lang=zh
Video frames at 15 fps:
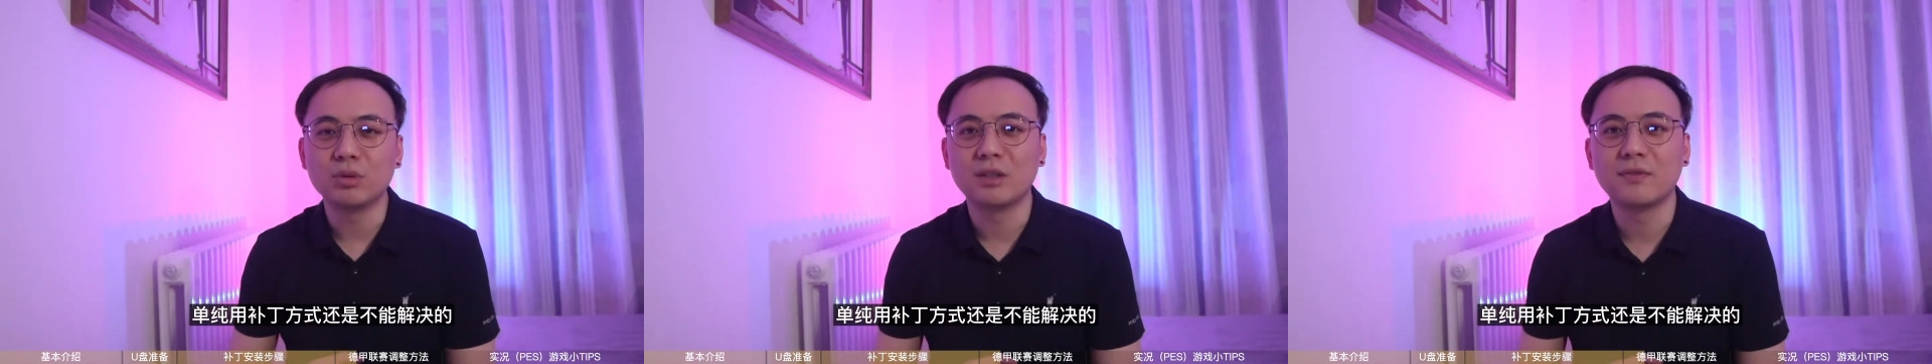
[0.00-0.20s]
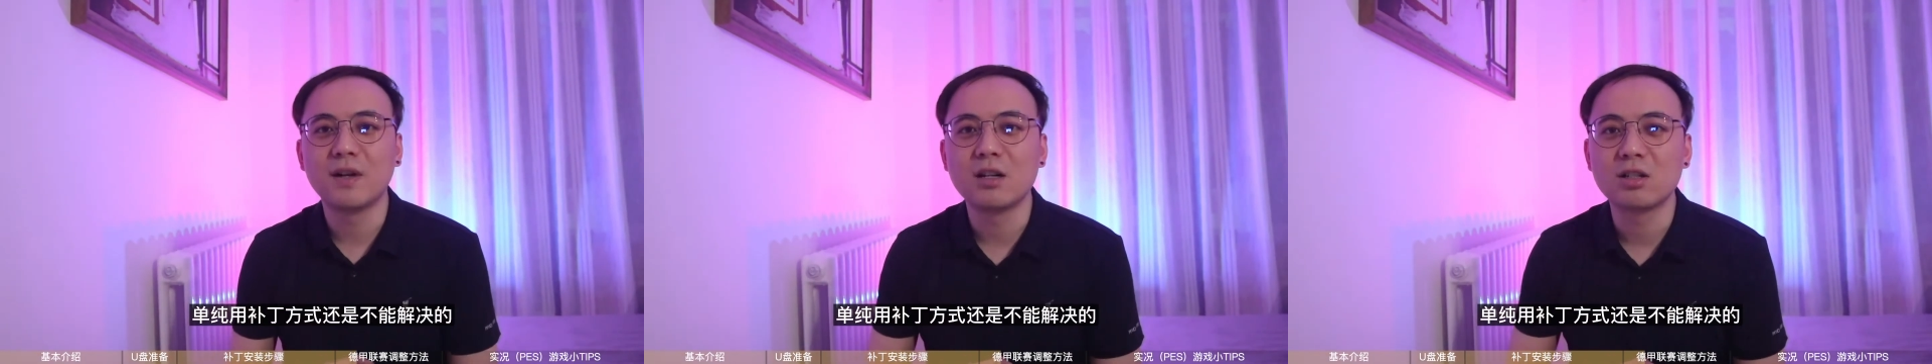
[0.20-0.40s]

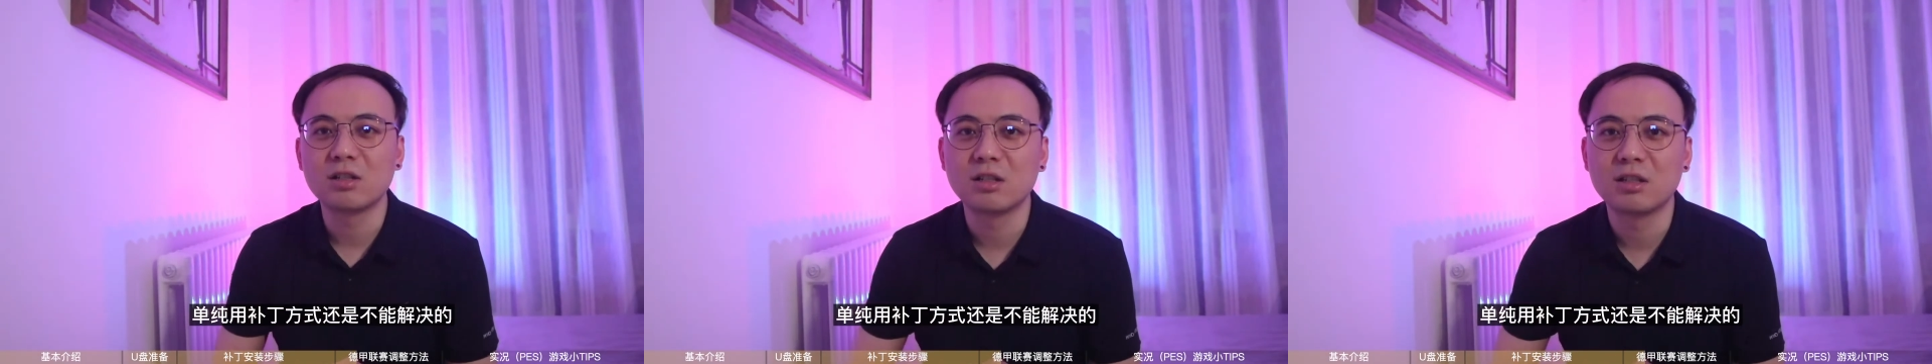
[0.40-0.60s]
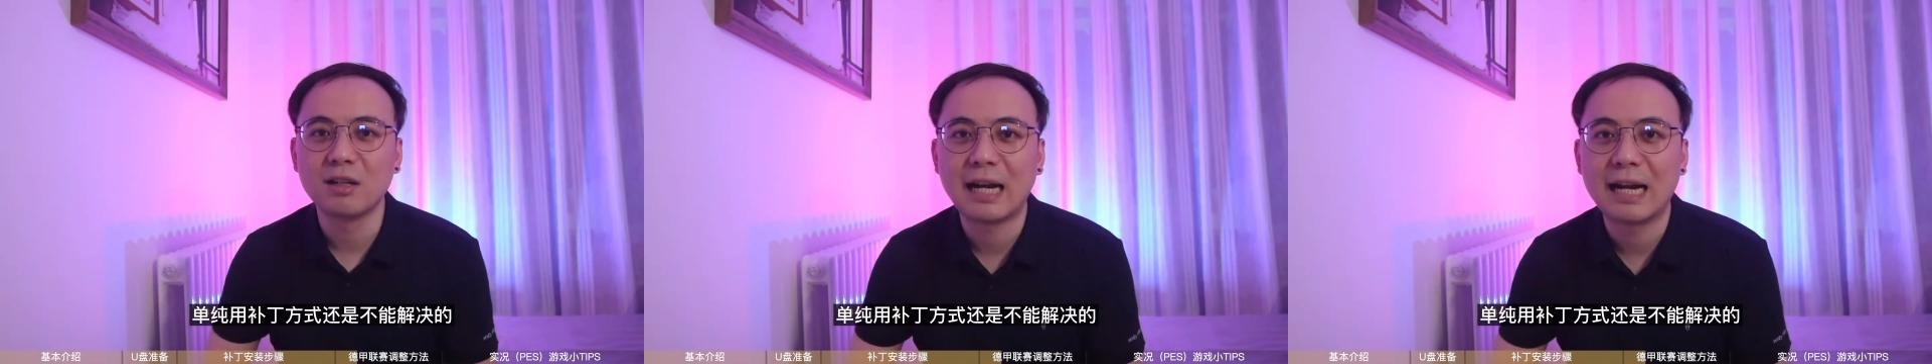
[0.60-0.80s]
丁方
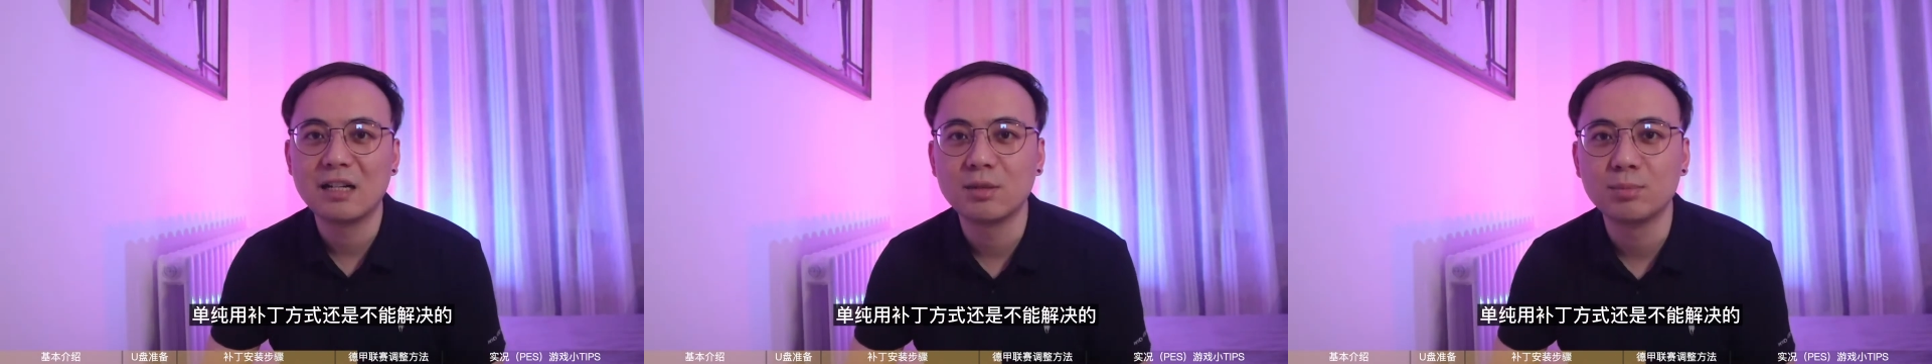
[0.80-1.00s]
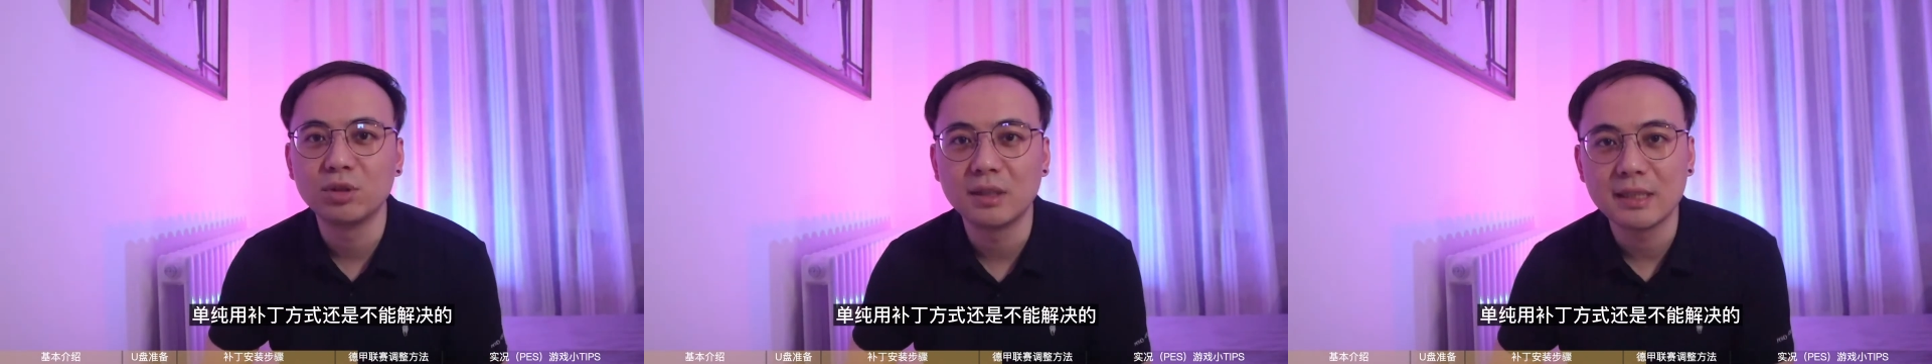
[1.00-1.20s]
式是还
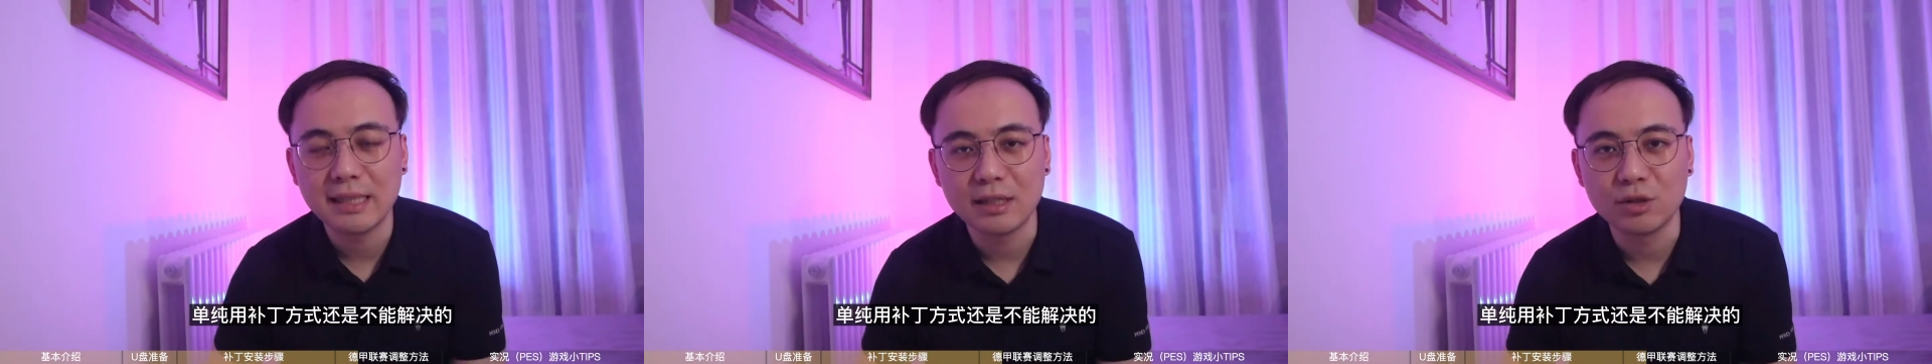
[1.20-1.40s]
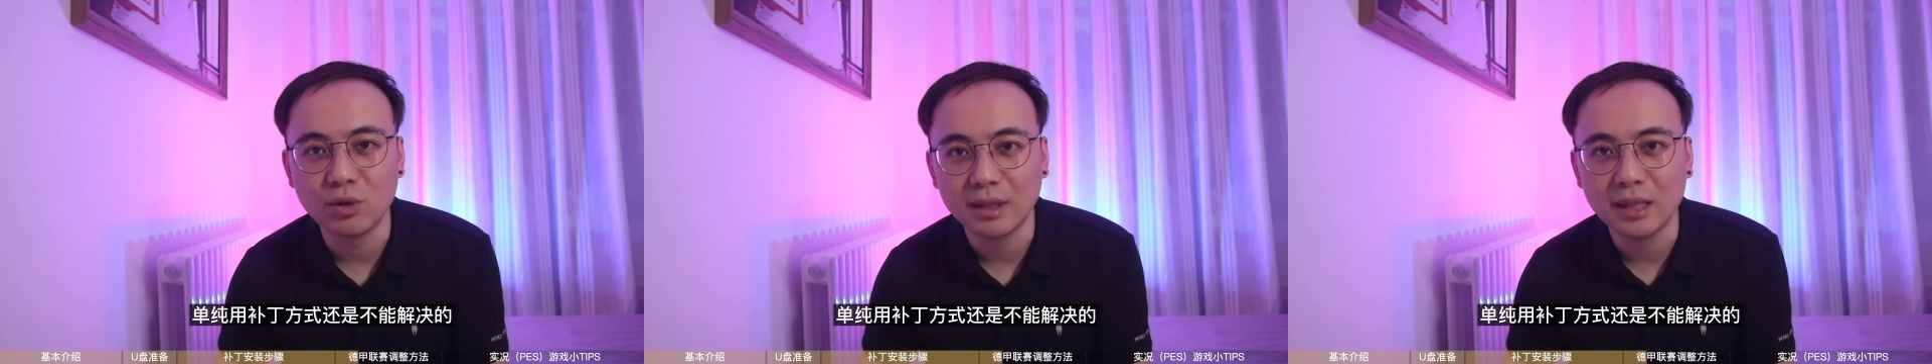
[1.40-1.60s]
是不能
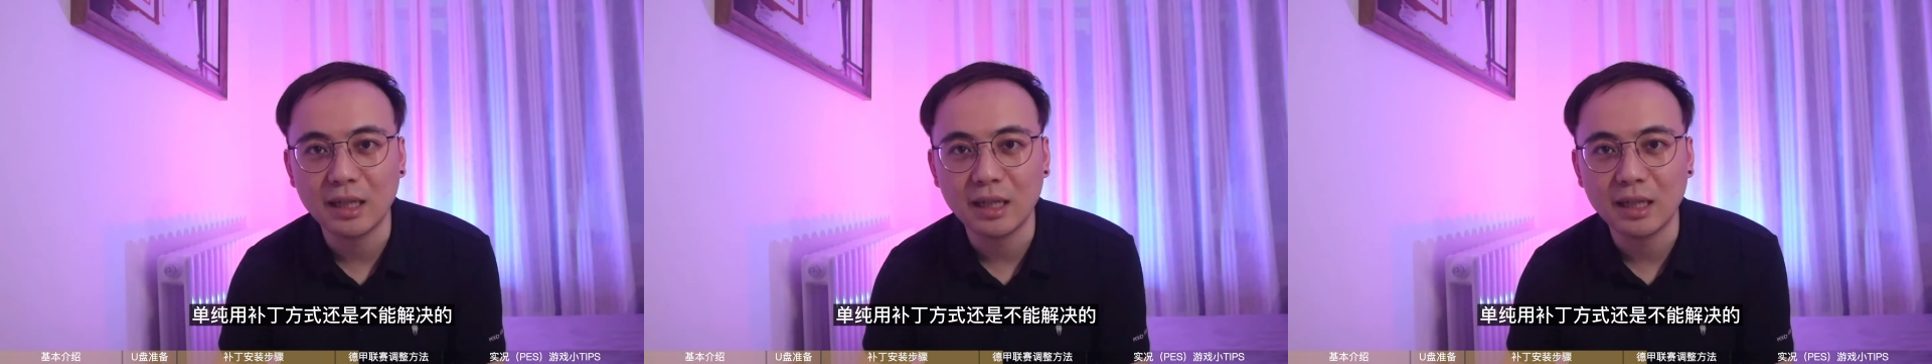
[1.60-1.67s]
解决